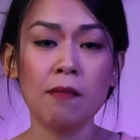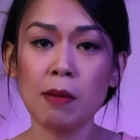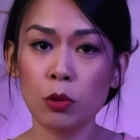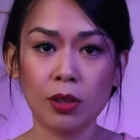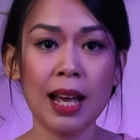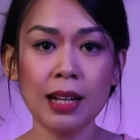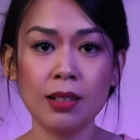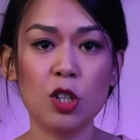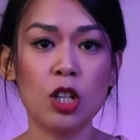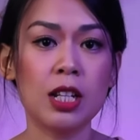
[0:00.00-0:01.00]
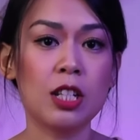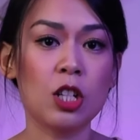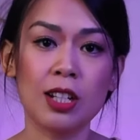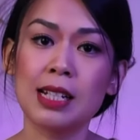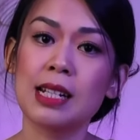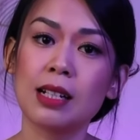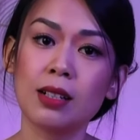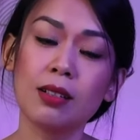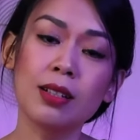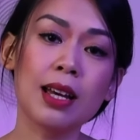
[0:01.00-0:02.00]
Và một lát nữa thì Jennie sẽ
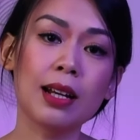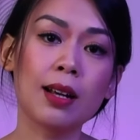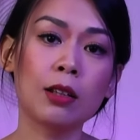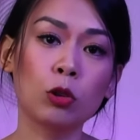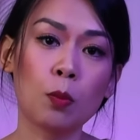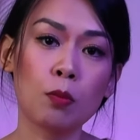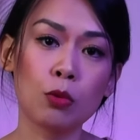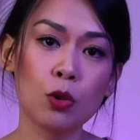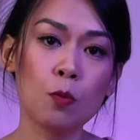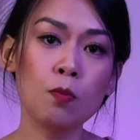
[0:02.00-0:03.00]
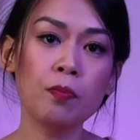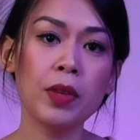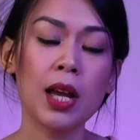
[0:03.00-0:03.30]
hướng dẫn các tụng đúng